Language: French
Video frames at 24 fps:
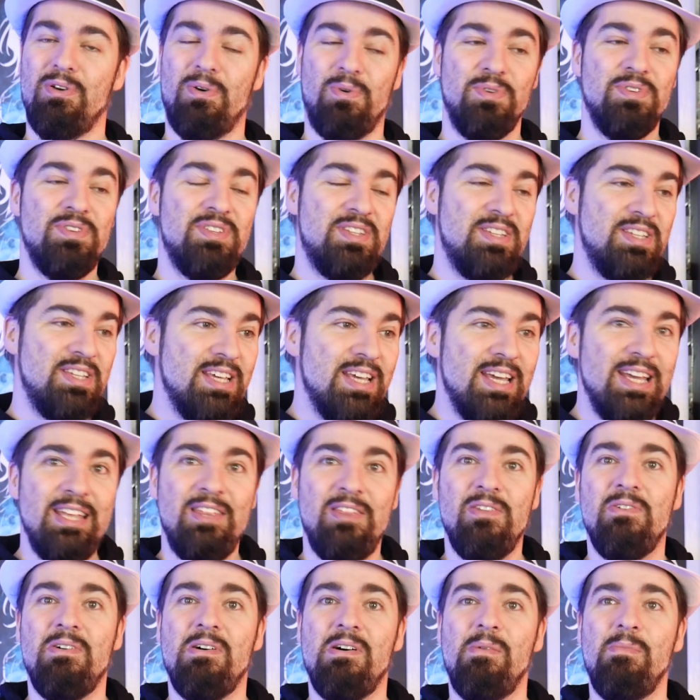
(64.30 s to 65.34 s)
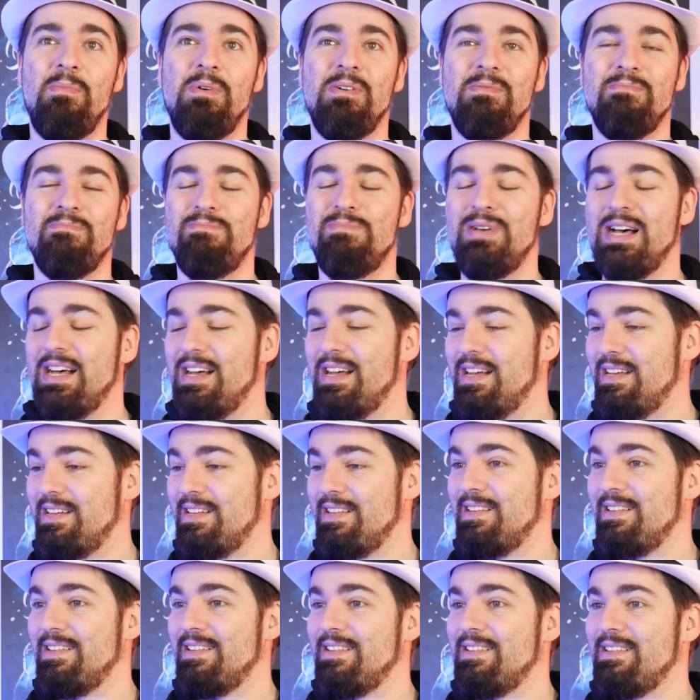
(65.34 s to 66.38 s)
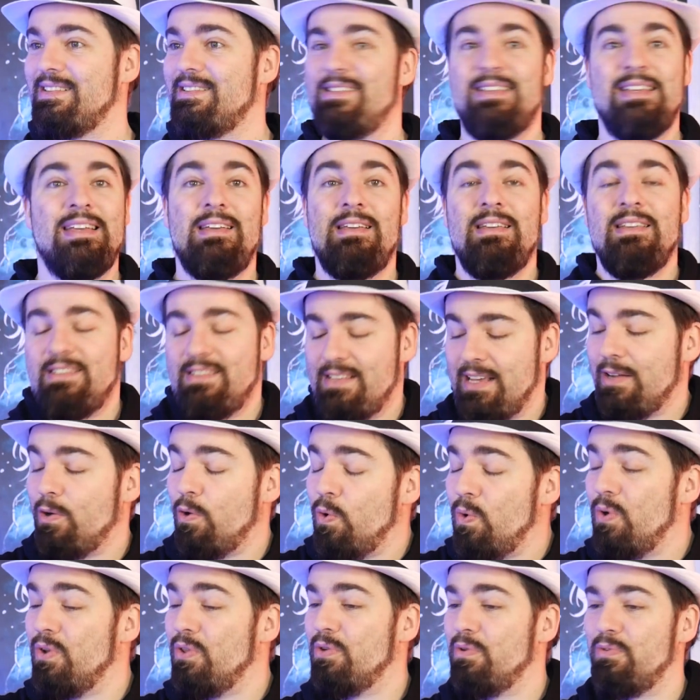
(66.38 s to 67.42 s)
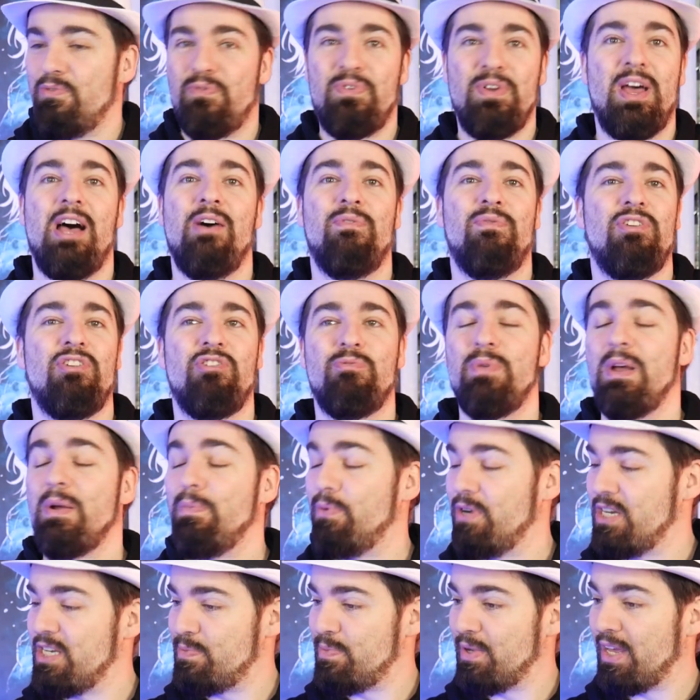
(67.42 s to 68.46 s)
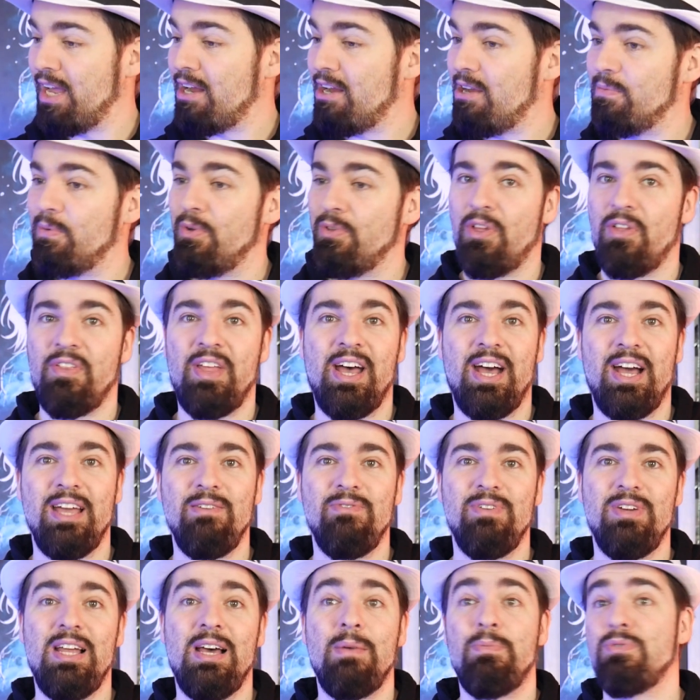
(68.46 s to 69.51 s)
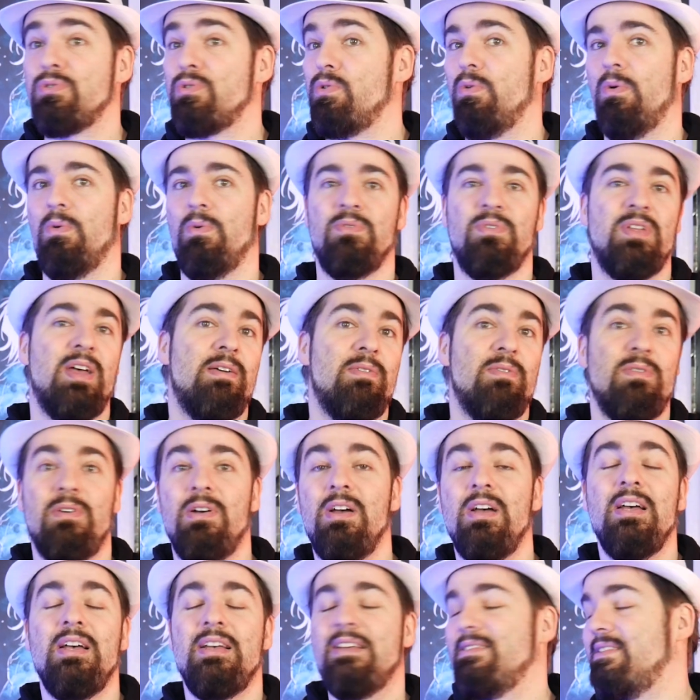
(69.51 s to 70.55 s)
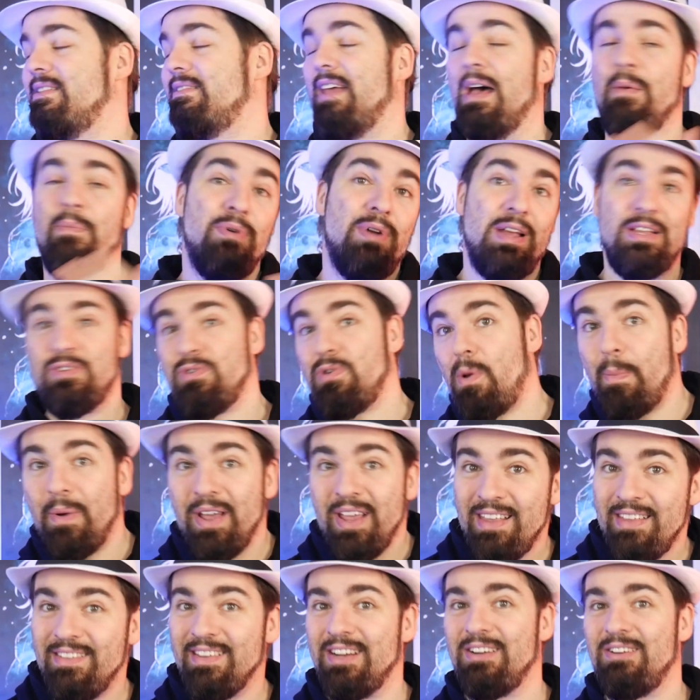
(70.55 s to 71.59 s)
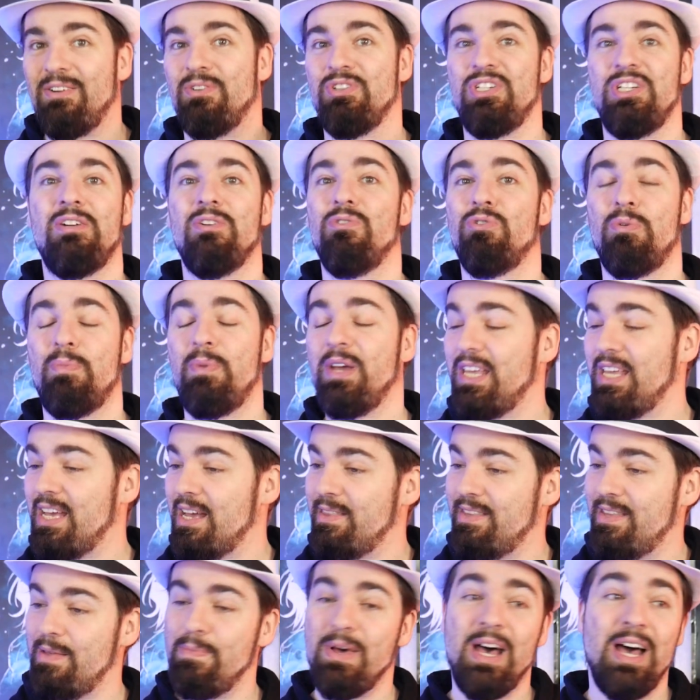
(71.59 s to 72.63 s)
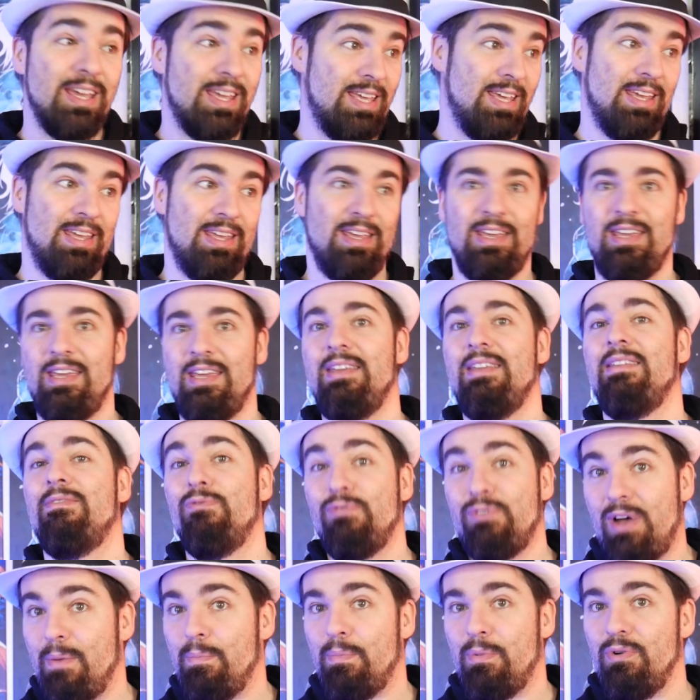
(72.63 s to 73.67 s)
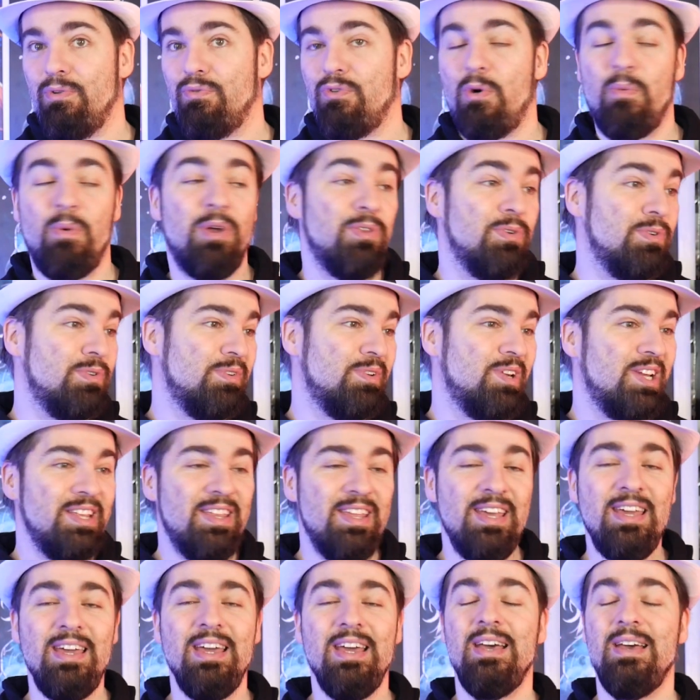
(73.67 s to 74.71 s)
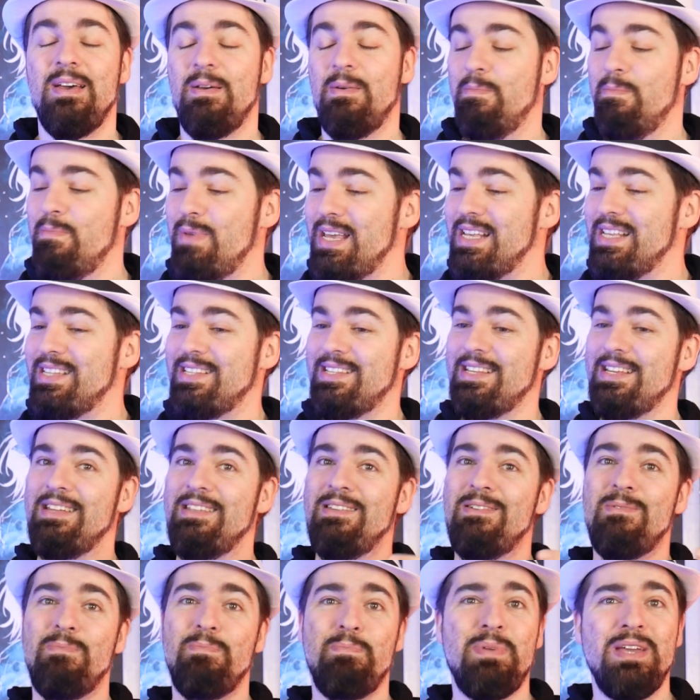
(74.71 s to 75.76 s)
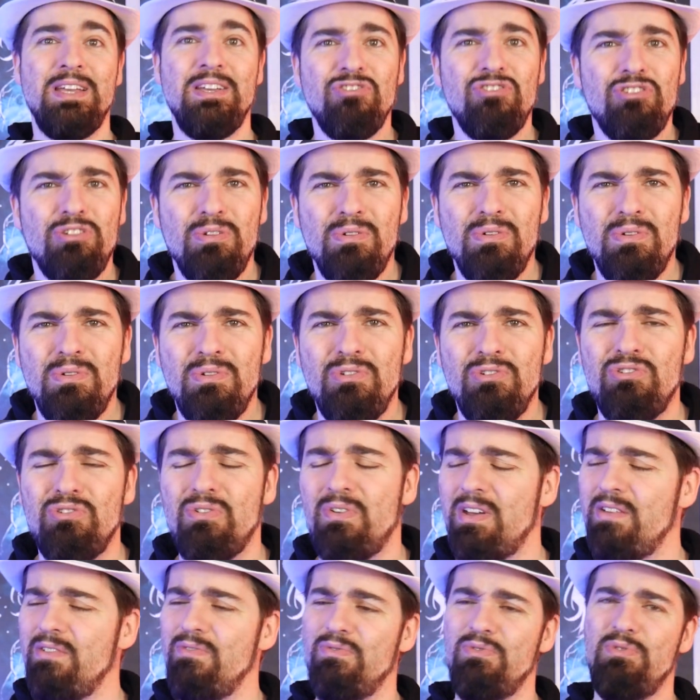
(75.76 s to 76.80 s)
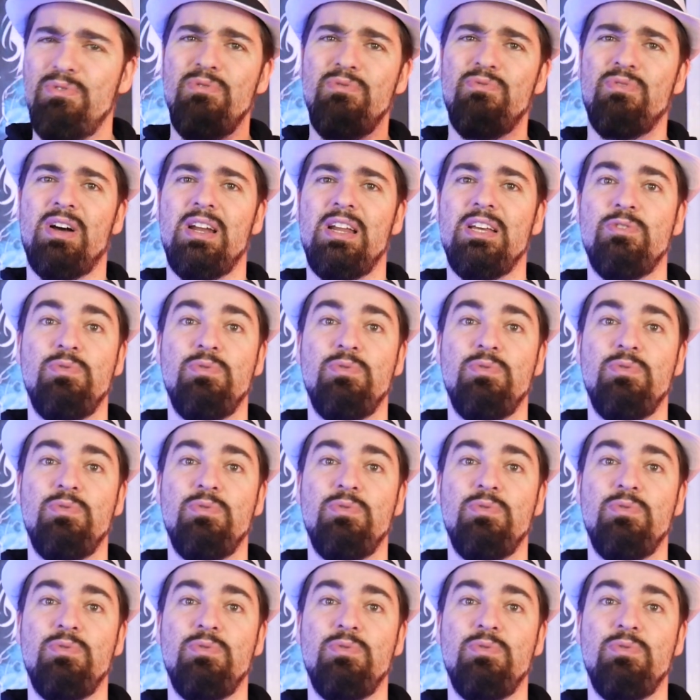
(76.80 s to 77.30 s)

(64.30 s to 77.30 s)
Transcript: aussi énorme, ben c'est cool de faire un flashback pour expliquer comment on en est arrivé là, parce que euh, c'était un peu la surprise hein, quand Gigantomachia débarque et, et qui frappe Paul one au lieu de l'aider, mais ça n'empêche que j'aurais voulu voir la